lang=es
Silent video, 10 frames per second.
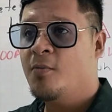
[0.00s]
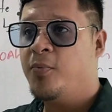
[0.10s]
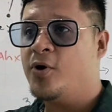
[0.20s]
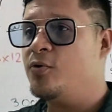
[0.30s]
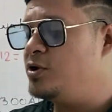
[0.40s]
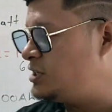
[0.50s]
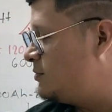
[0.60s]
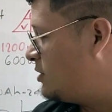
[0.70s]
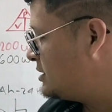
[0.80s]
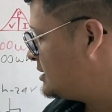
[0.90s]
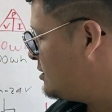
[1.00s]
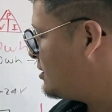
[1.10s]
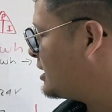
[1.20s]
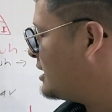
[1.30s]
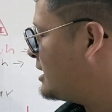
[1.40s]
Por último, les quiero
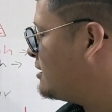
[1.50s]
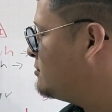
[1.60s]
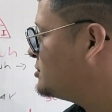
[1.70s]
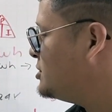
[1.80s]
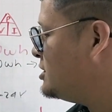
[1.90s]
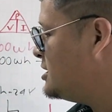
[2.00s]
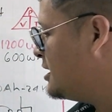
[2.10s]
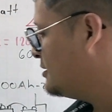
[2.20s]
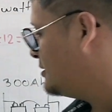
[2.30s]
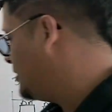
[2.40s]
regalar lo siguiente.